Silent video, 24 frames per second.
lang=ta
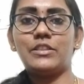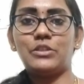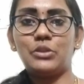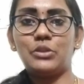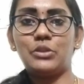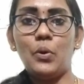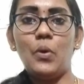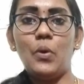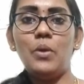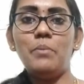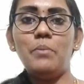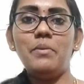
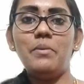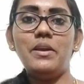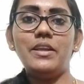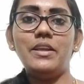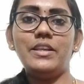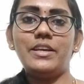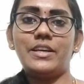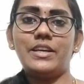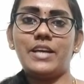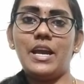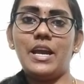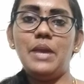தோல் மீது
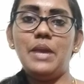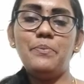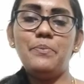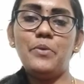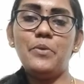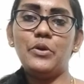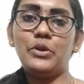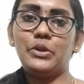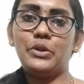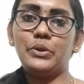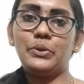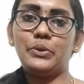கை
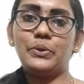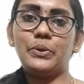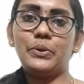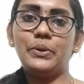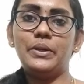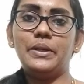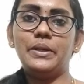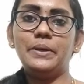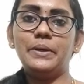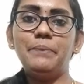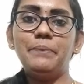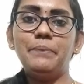போட்டு
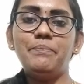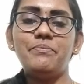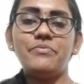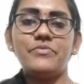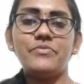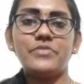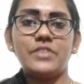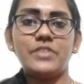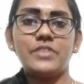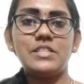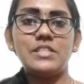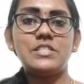கொண்டு
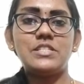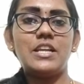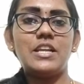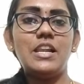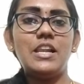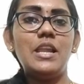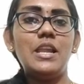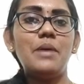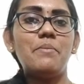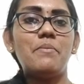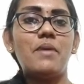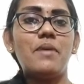தன்
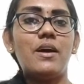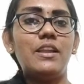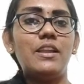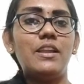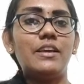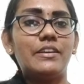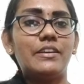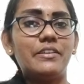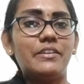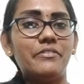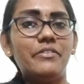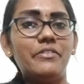
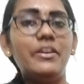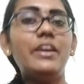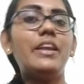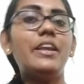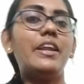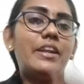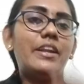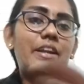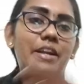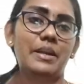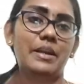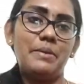செல்லம்மாளுக்கு வீர
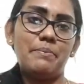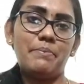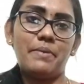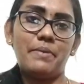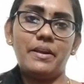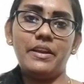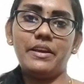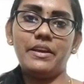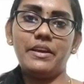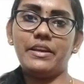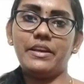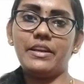நடை
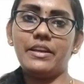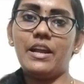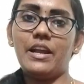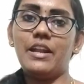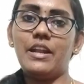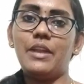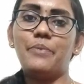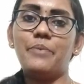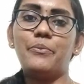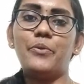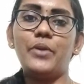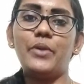பழக்கினான்
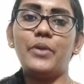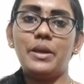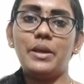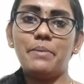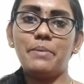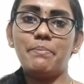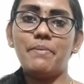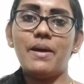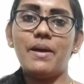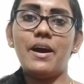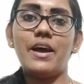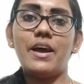நம்முடைய
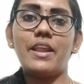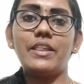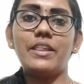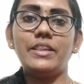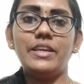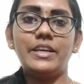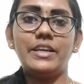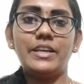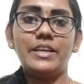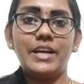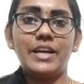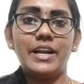பாரதி
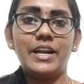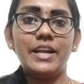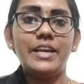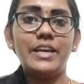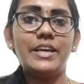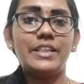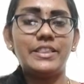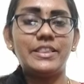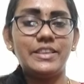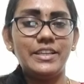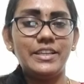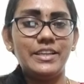
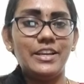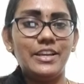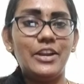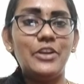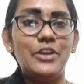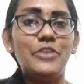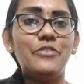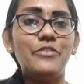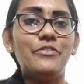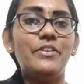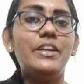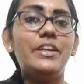கடையத்தின்
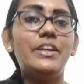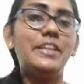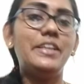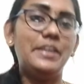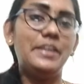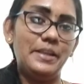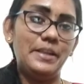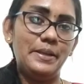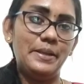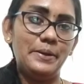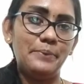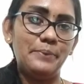நடு
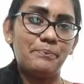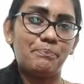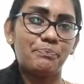வீதியிலே